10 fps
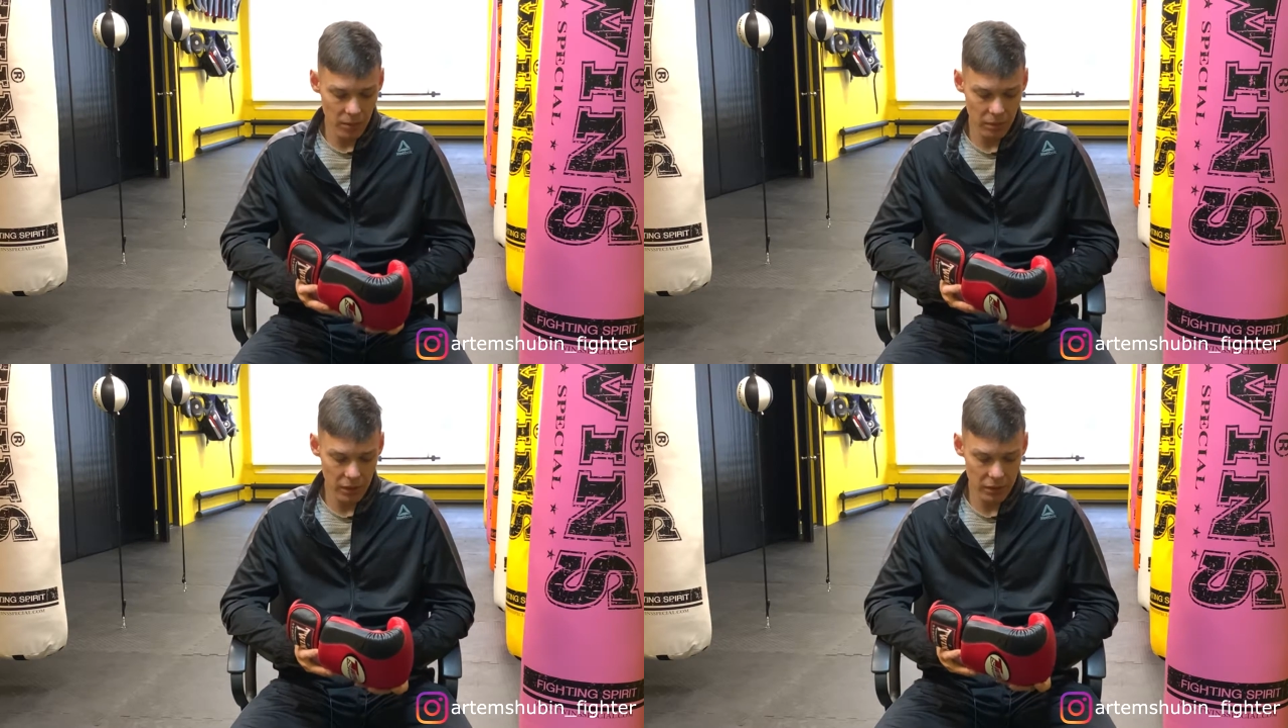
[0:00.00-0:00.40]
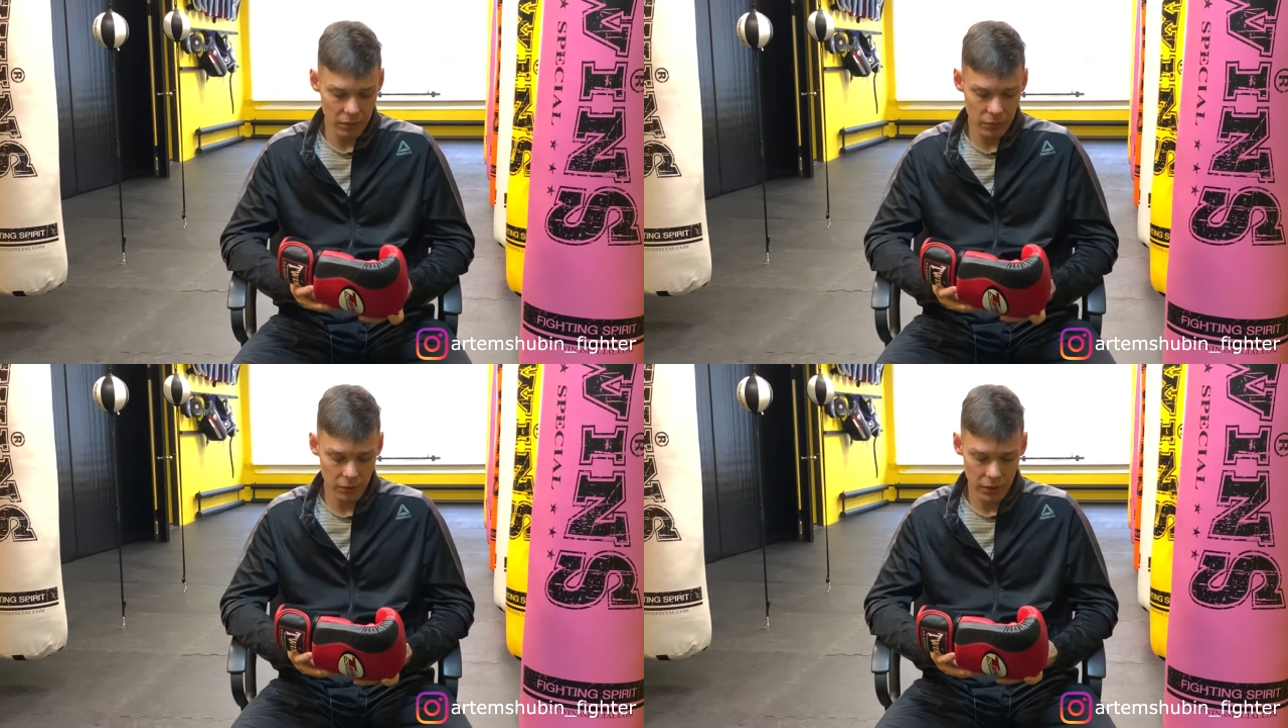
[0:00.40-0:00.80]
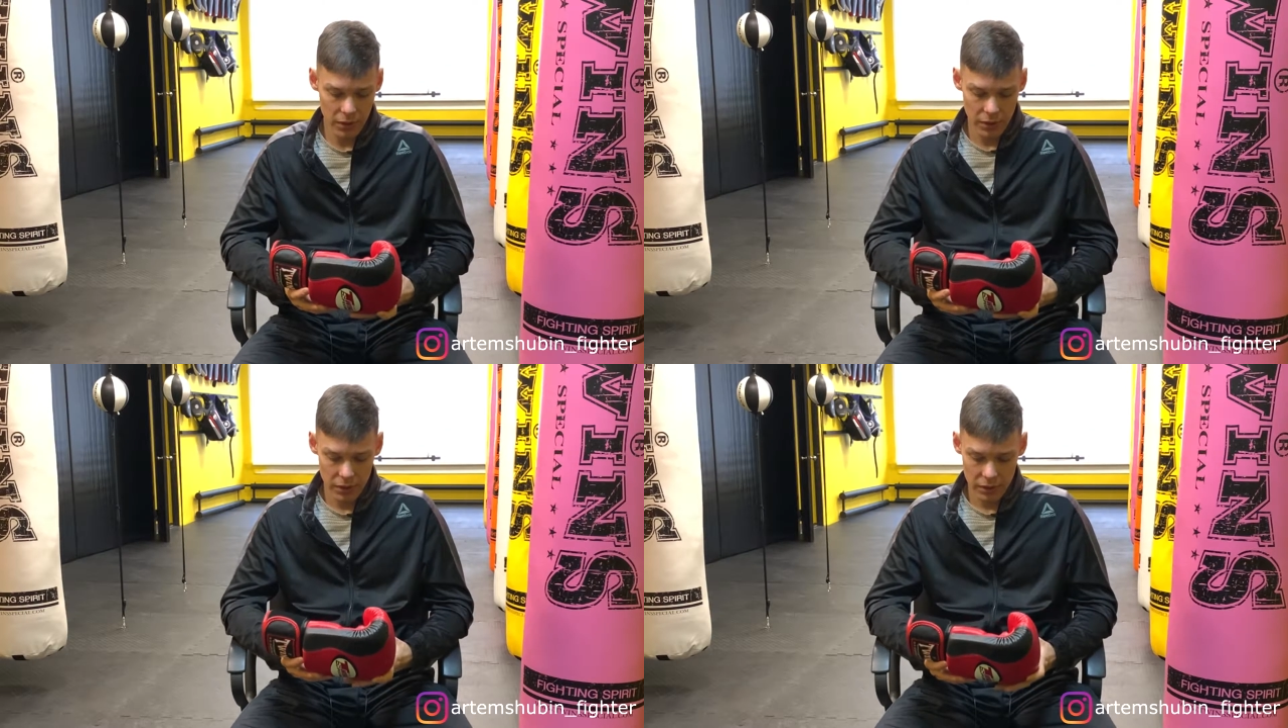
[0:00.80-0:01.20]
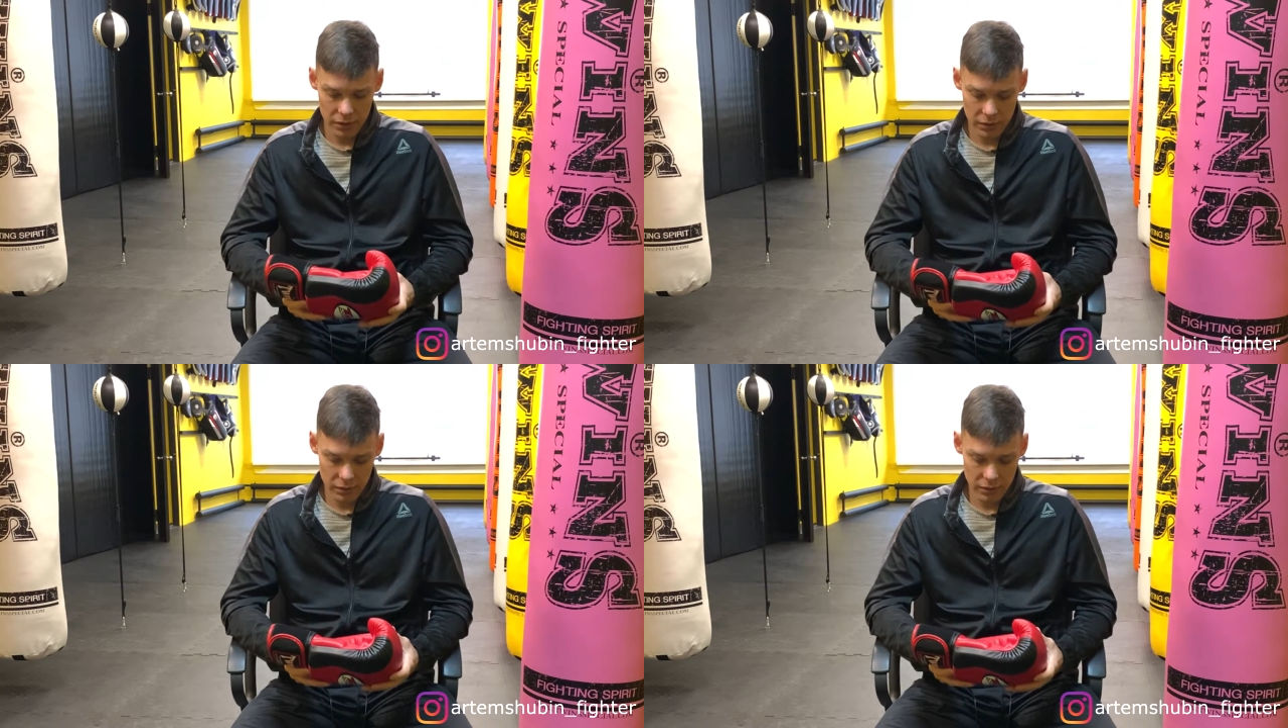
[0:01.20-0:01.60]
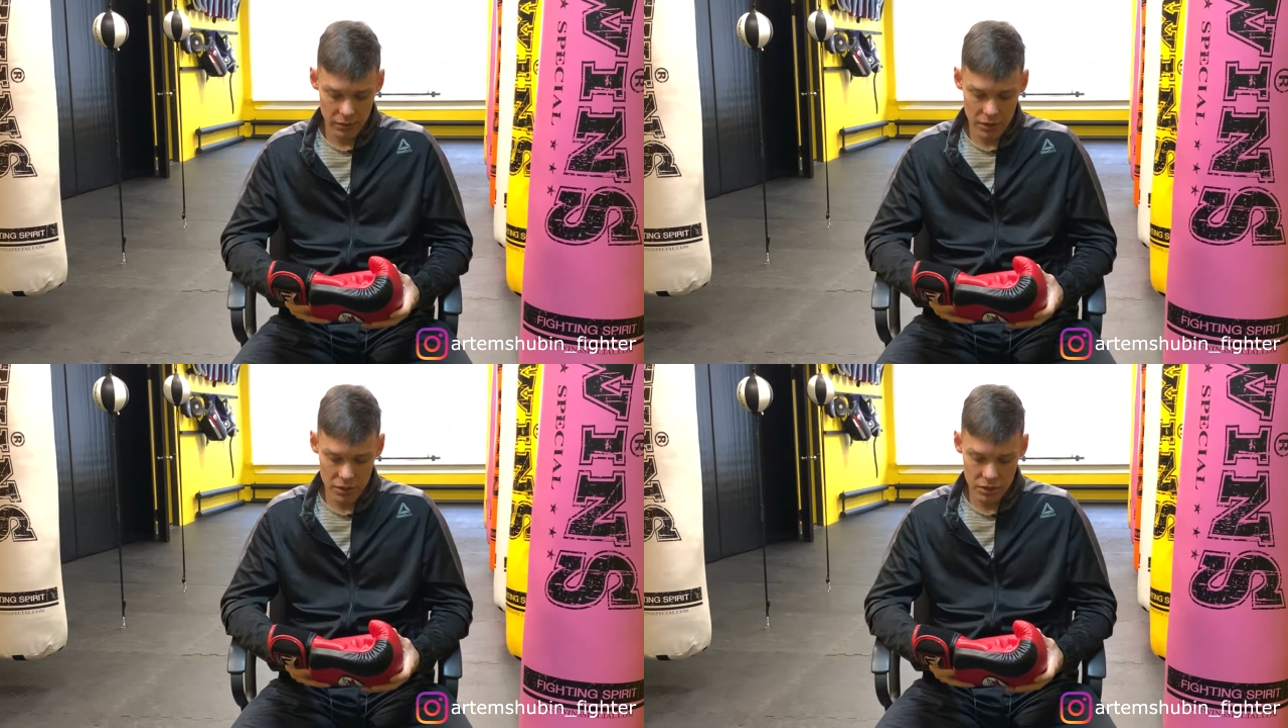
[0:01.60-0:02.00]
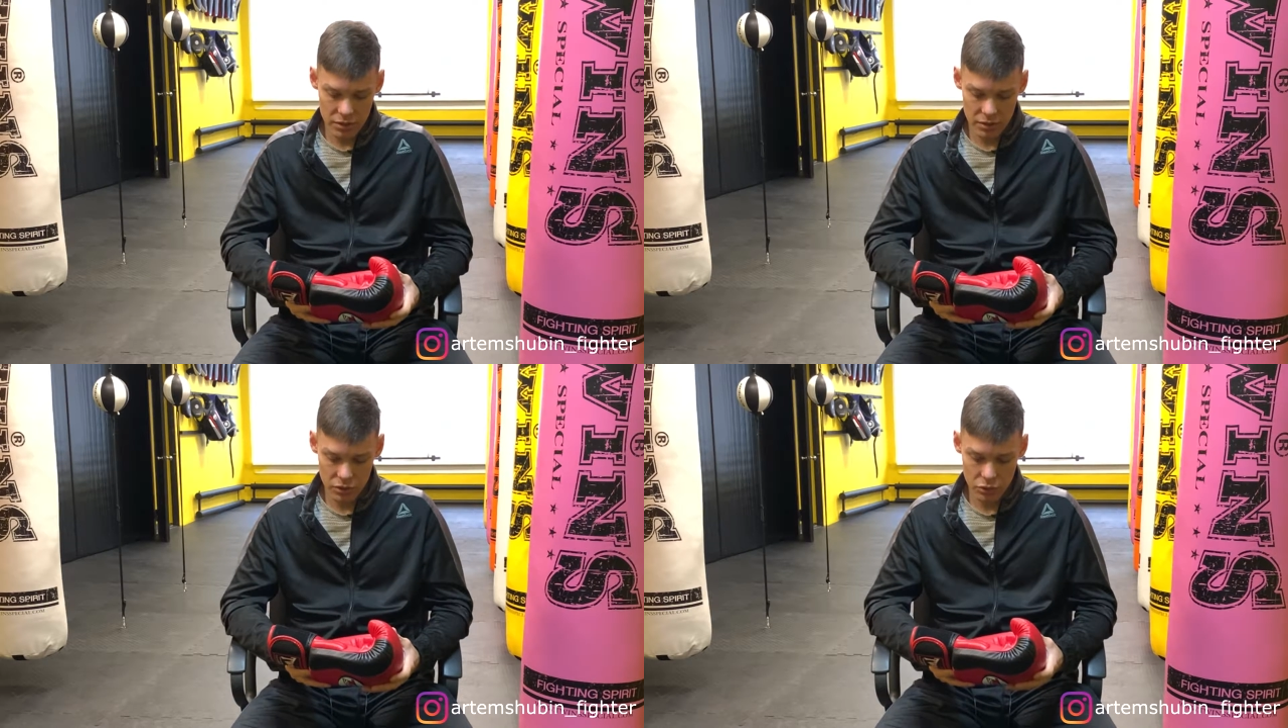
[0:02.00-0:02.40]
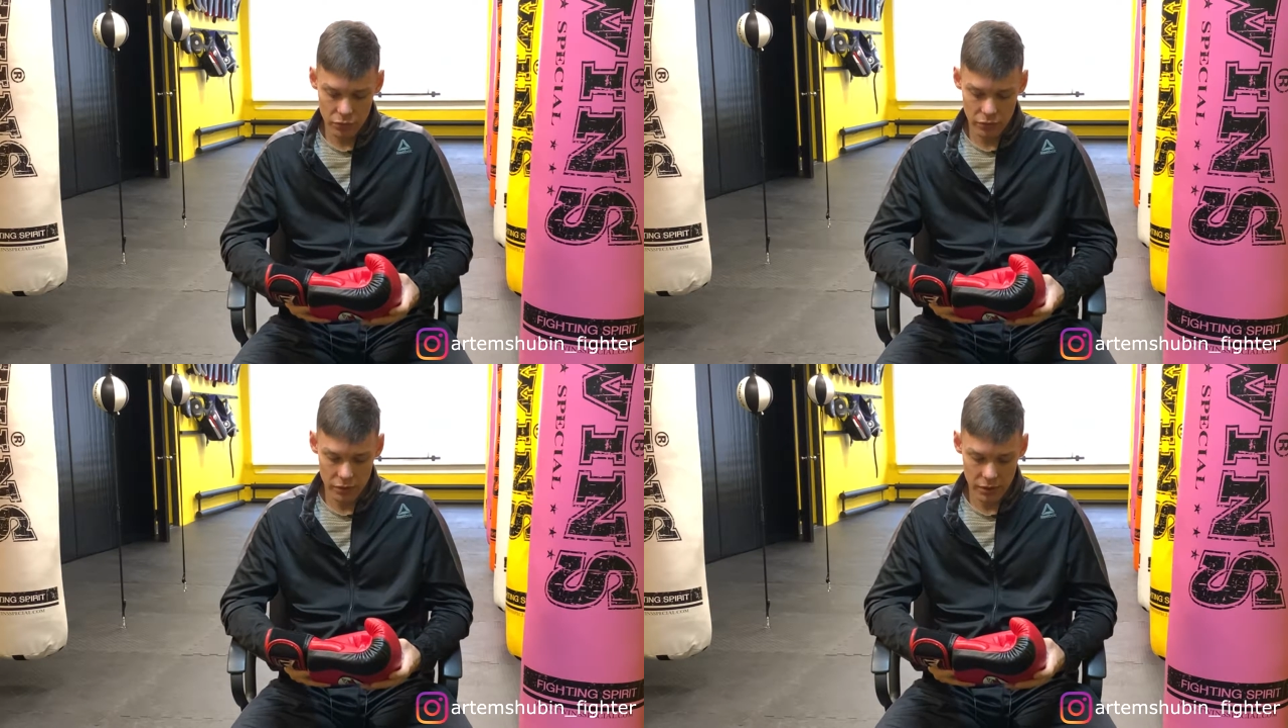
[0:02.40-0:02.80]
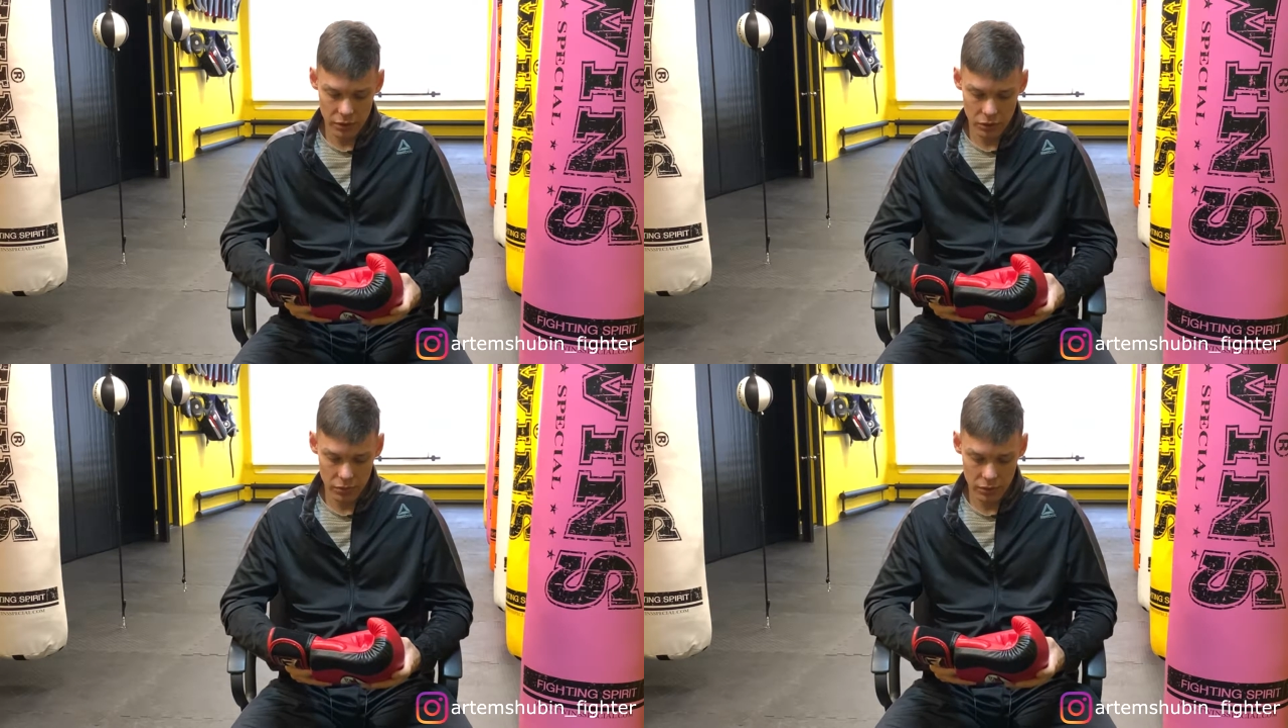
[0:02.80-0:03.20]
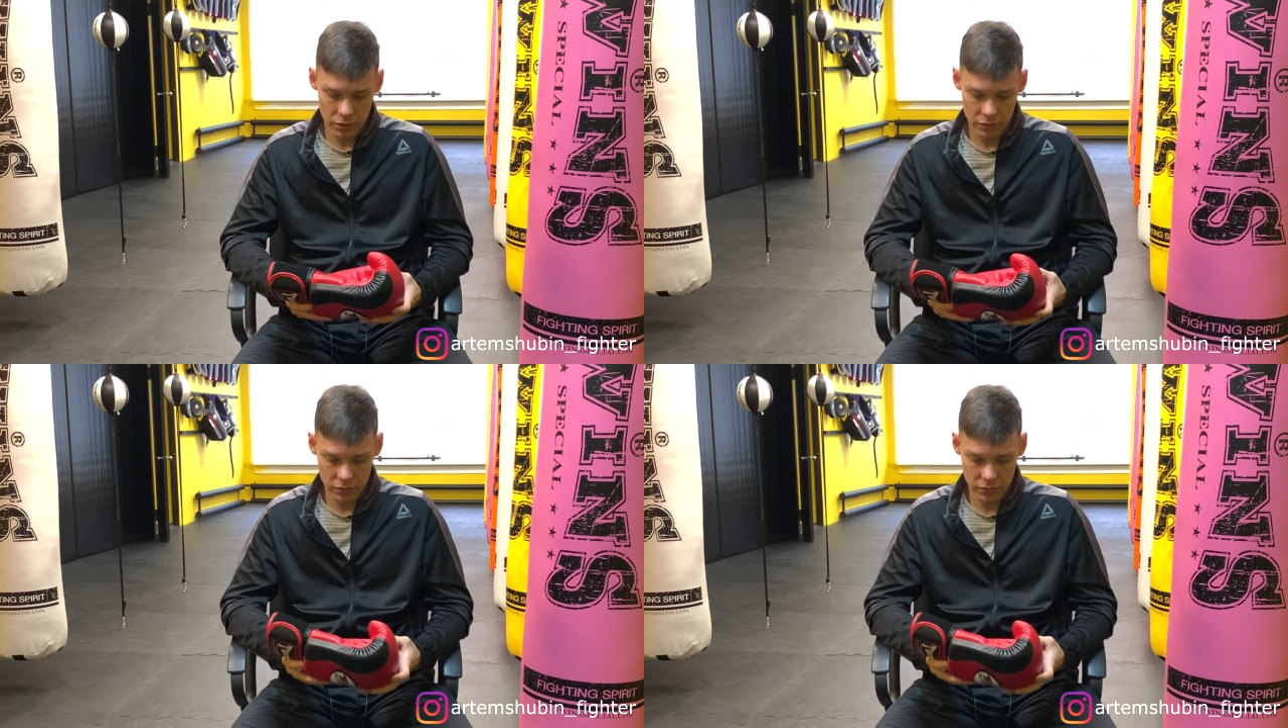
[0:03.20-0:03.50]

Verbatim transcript: поэтому даже не задумываясь о том,